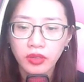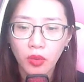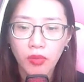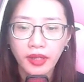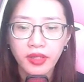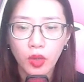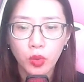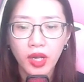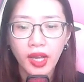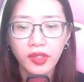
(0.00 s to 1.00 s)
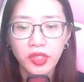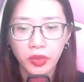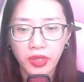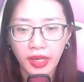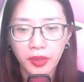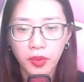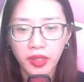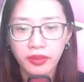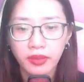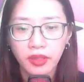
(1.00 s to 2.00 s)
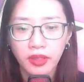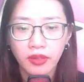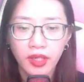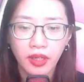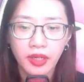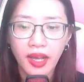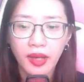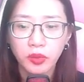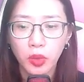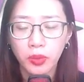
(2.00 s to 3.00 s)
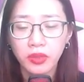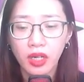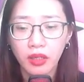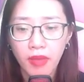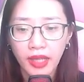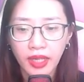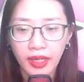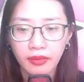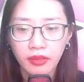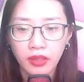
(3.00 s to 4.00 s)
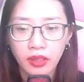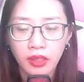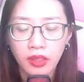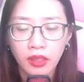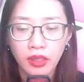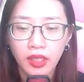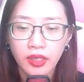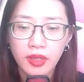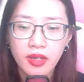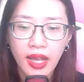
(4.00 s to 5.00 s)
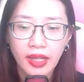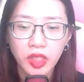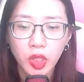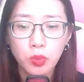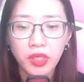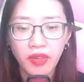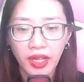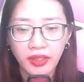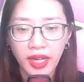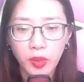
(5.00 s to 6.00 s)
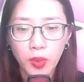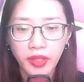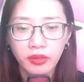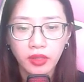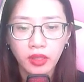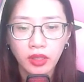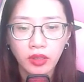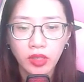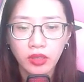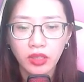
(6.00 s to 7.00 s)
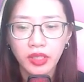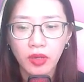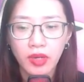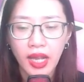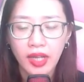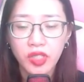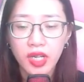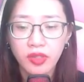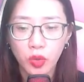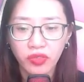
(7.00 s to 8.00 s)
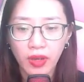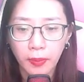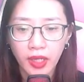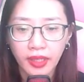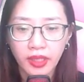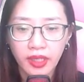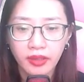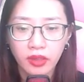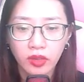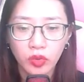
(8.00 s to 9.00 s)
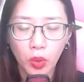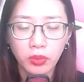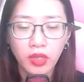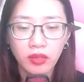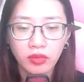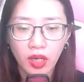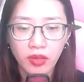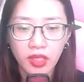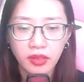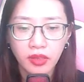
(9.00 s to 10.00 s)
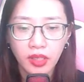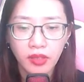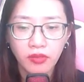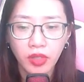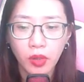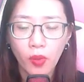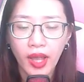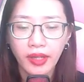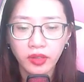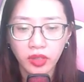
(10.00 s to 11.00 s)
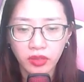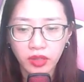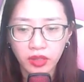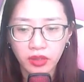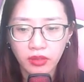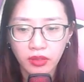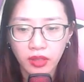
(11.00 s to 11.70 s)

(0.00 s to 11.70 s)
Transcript: tộc ban đầu có hai triệu đại quân, giờ đã hao tổn gần ba thành. Đây chính là sáu mươi vạn đại quân. Từng người đều là trên ngũ phẩm khai thiên, tổn thất to lớn, vượt quá tưởng tượng.